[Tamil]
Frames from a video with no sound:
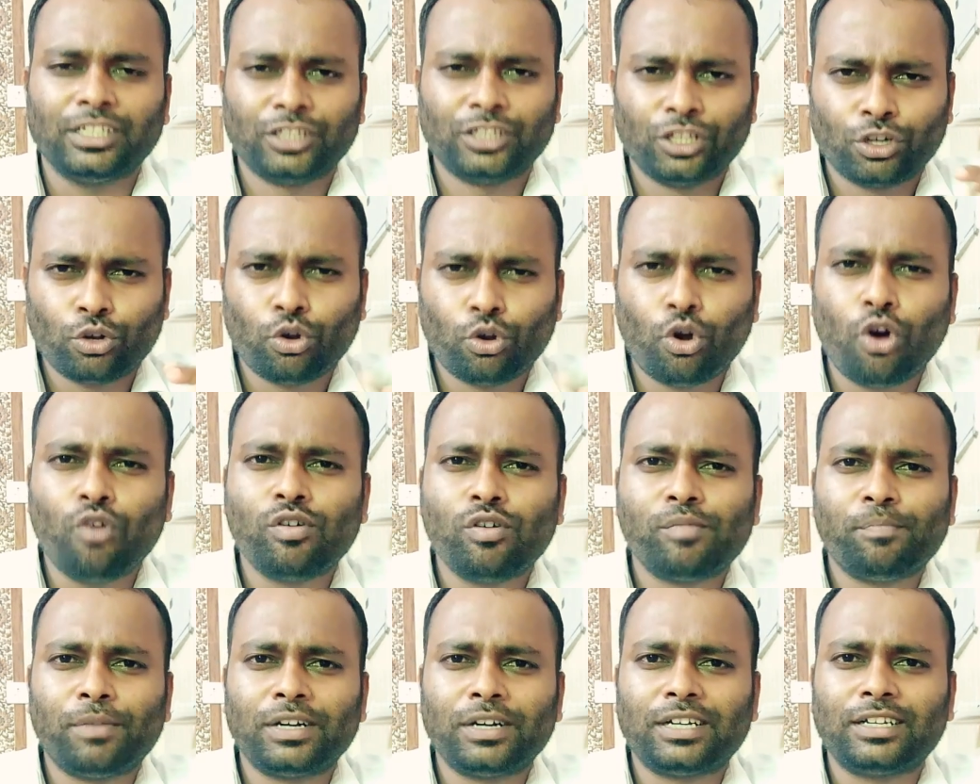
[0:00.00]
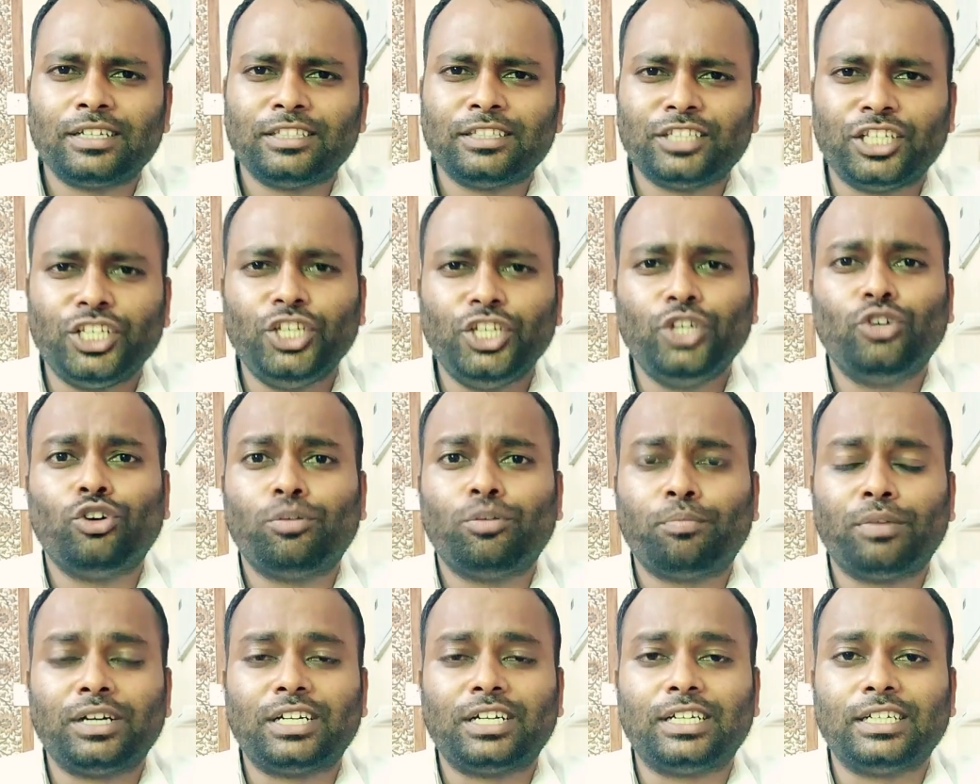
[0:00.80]
இந்த கோவப்பட்டு இந்த
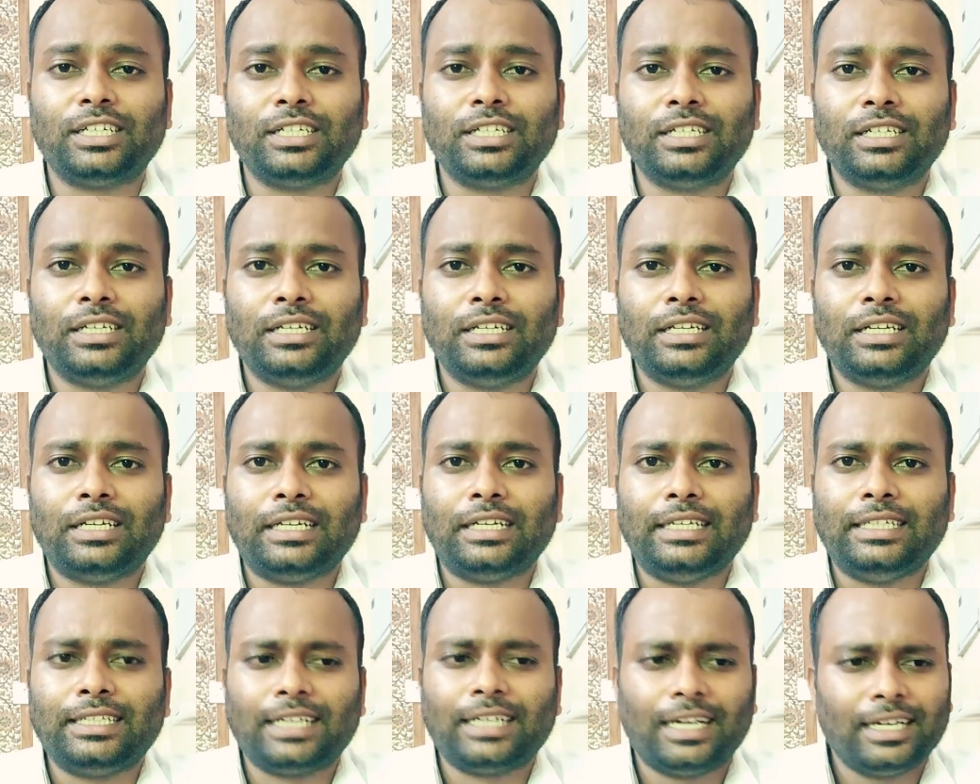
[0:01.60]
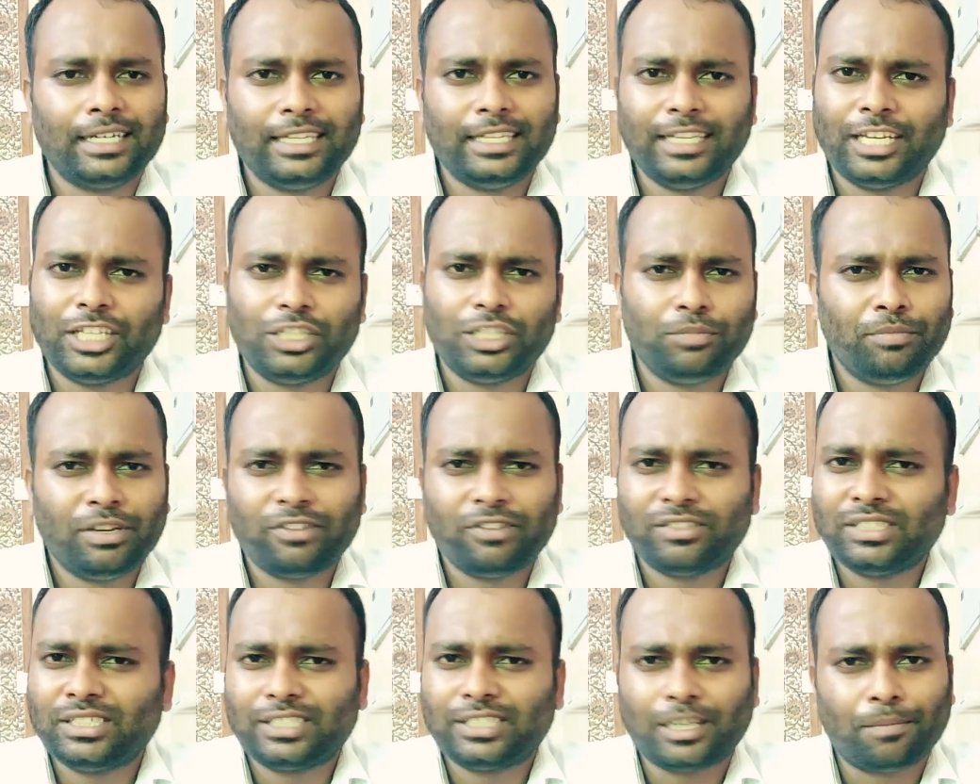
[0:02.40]
ஈகோப்பட்டு இதனால நீங்கள்
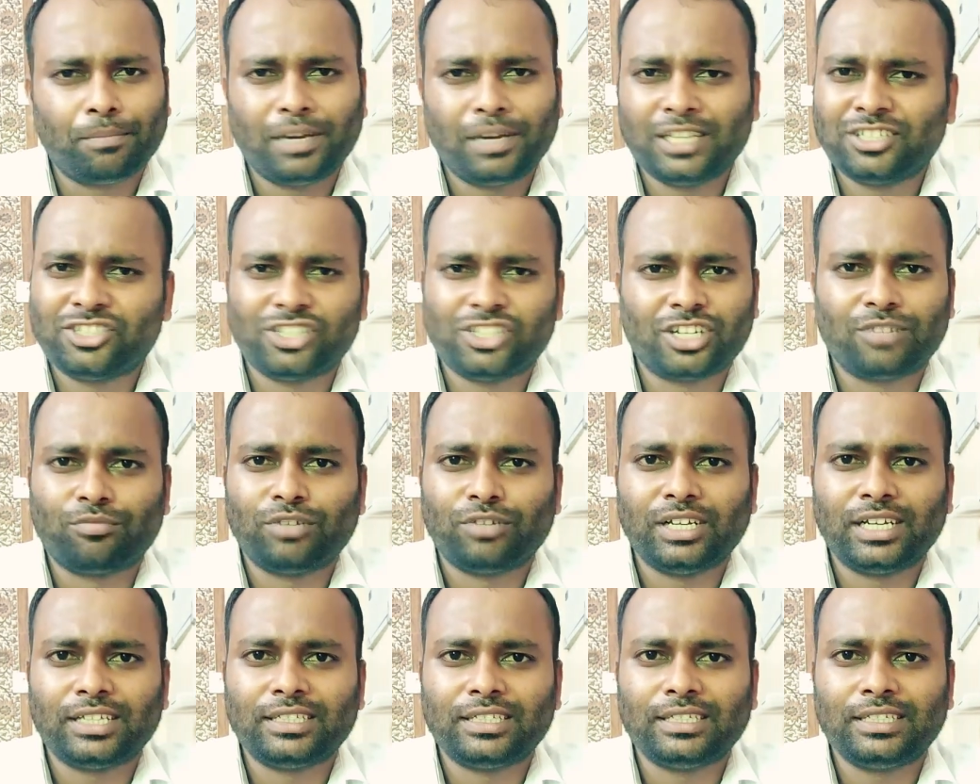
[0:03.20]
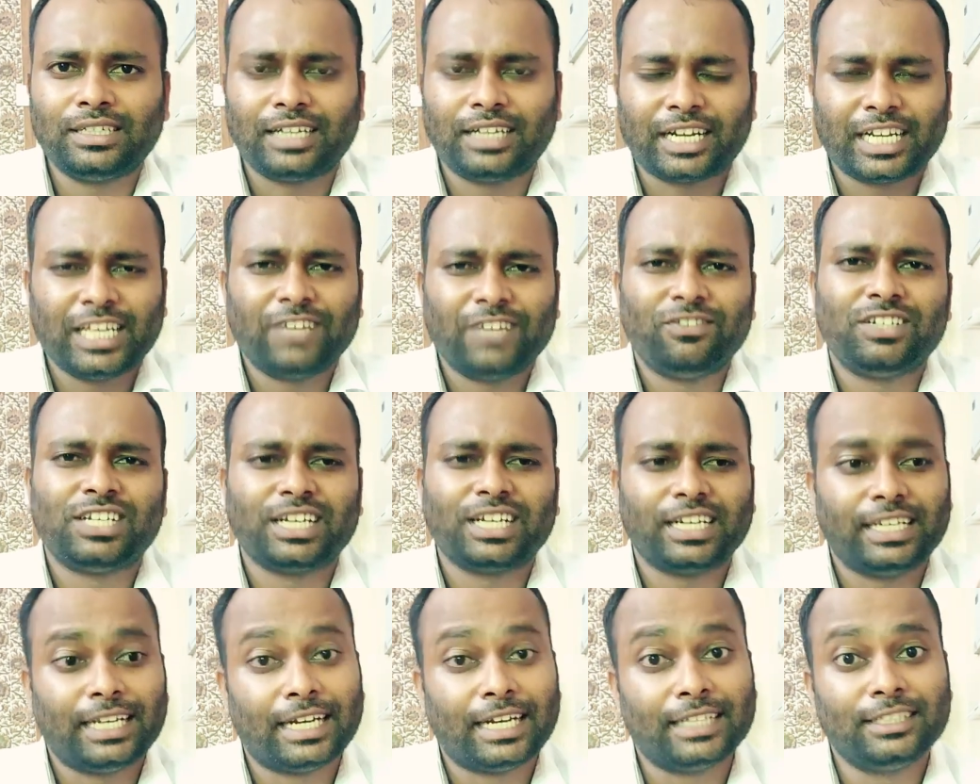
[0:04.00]
எதுவுமே வந்து சம்பாதிச்சிருக்க முடியாது நிறைய
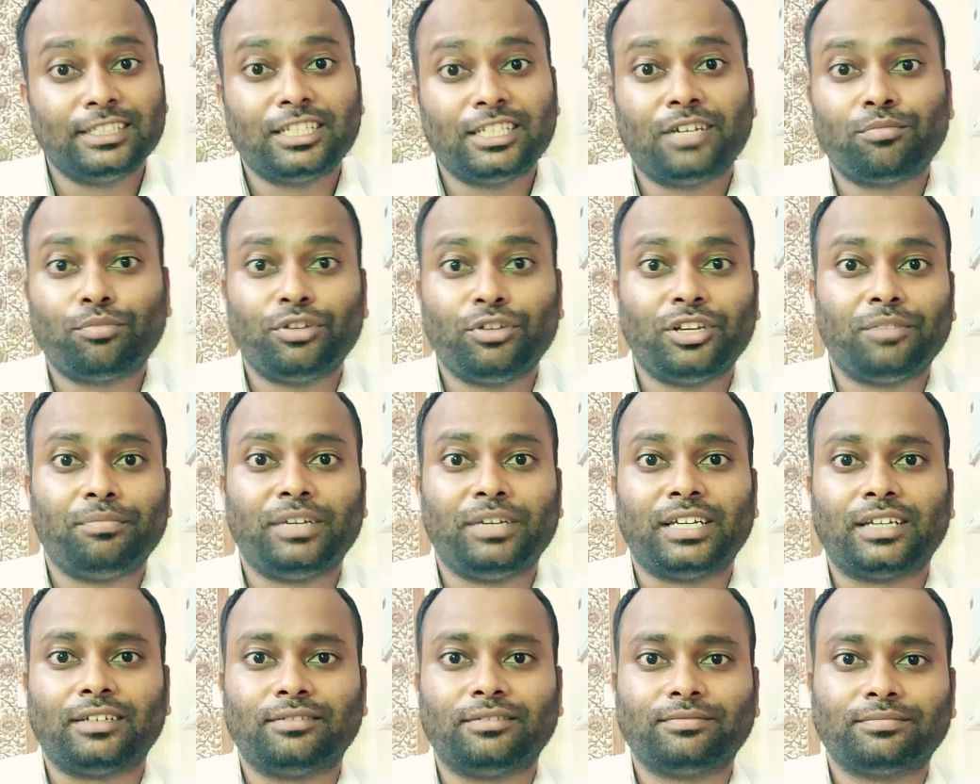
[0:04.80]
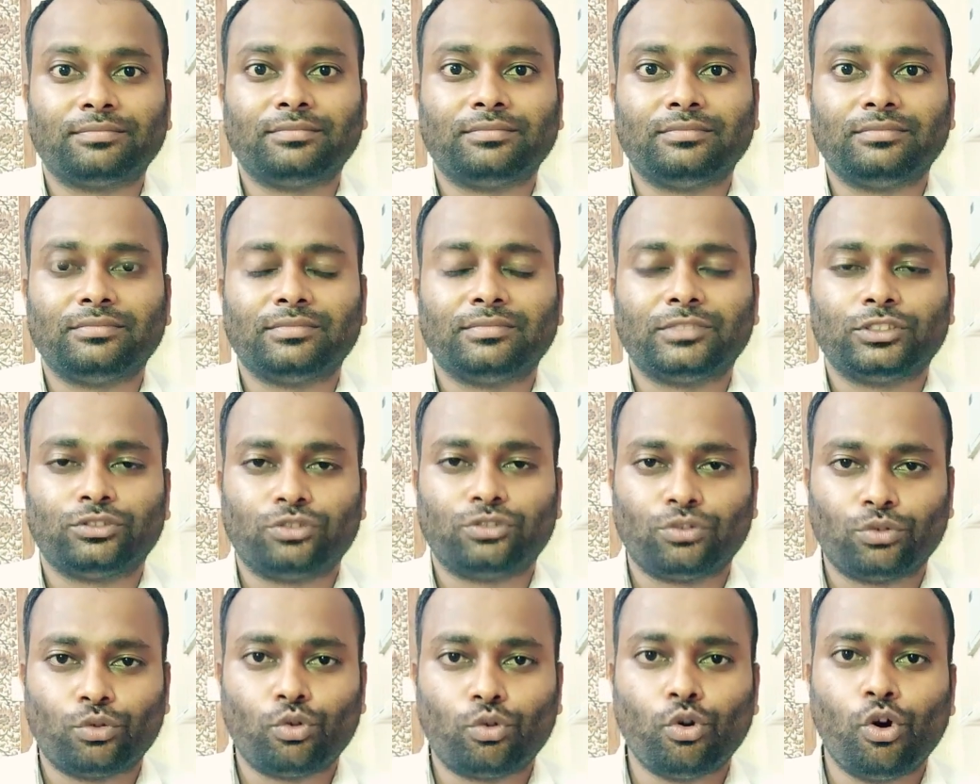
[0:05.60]
விஷயங்கள் இழந்து தான் போயிருப்பீங்க
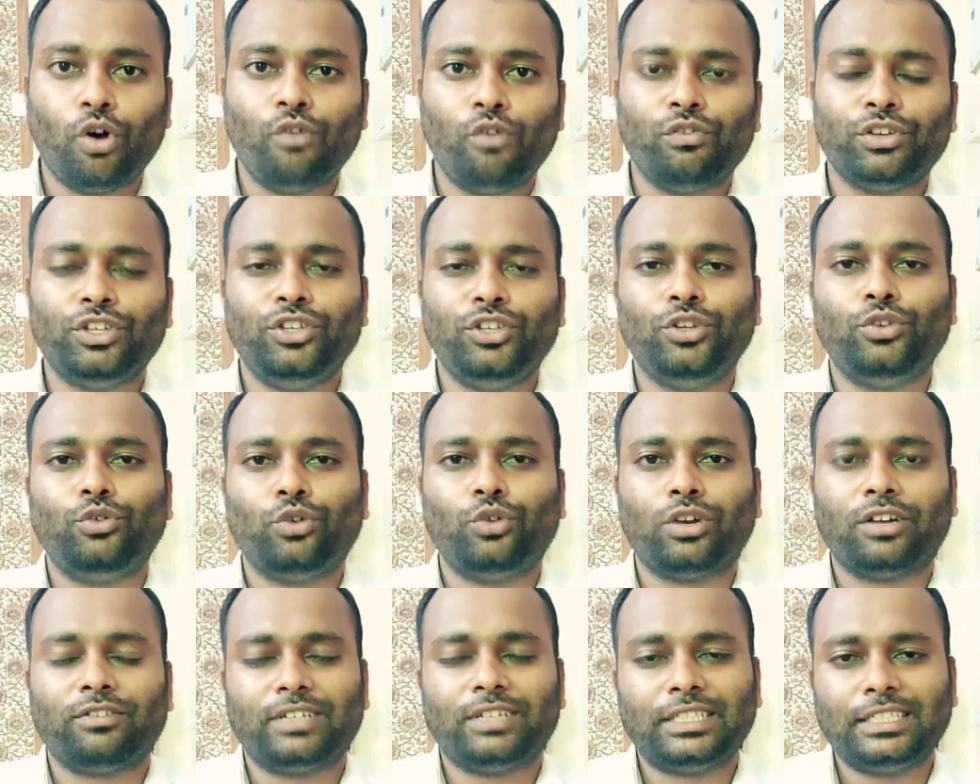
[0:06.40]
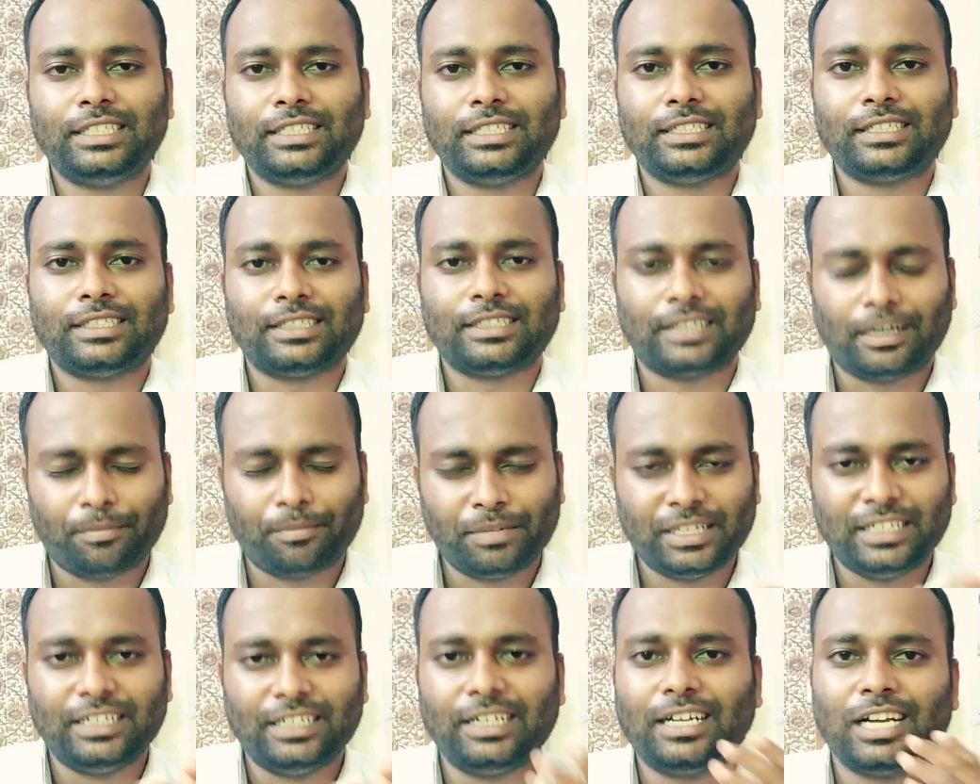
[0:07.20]
ஸோ கோவம் ஈகோவில் வந்து
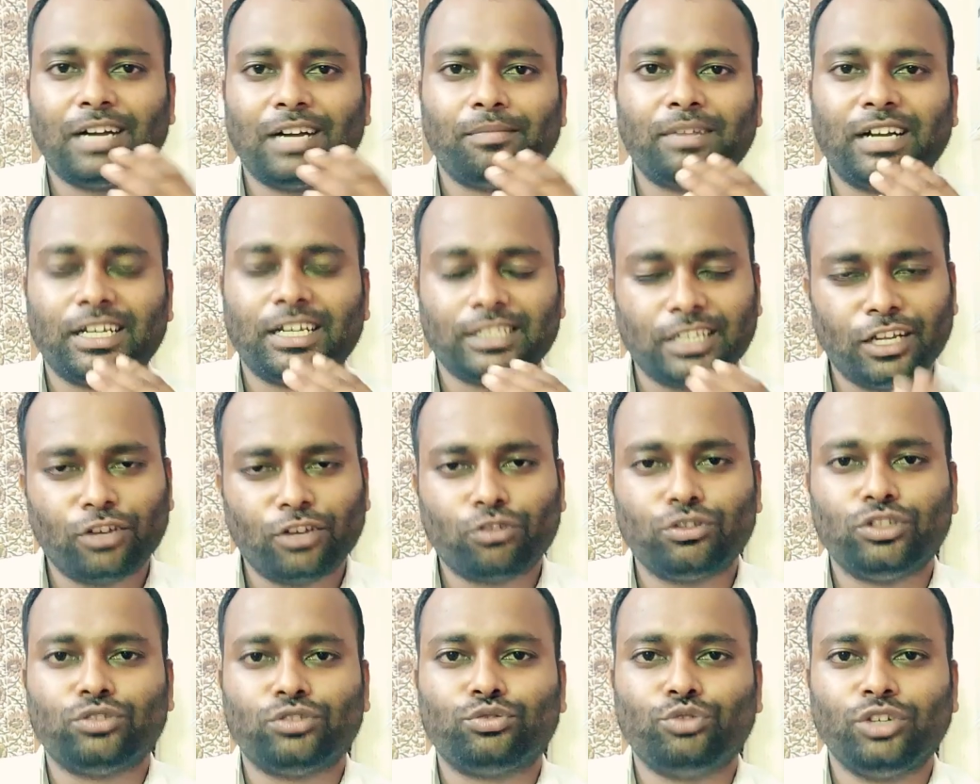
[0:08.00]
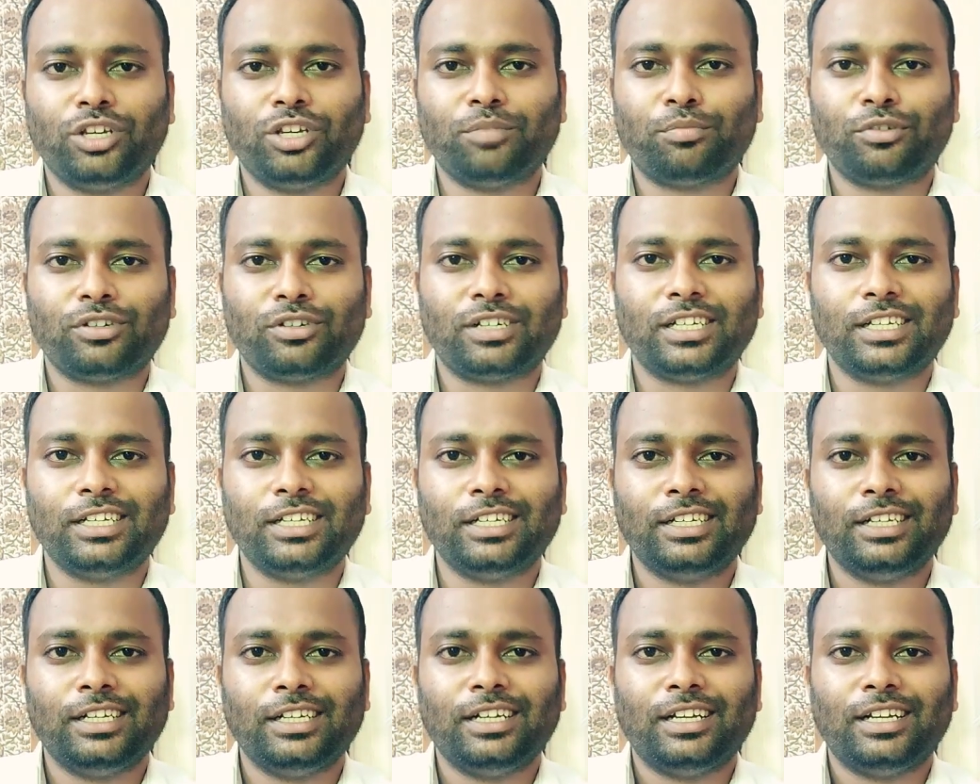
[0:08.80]
அப்படி இருக்காமல் அதெல்லாம் கொஞ்சம் தூக்கி போட்டு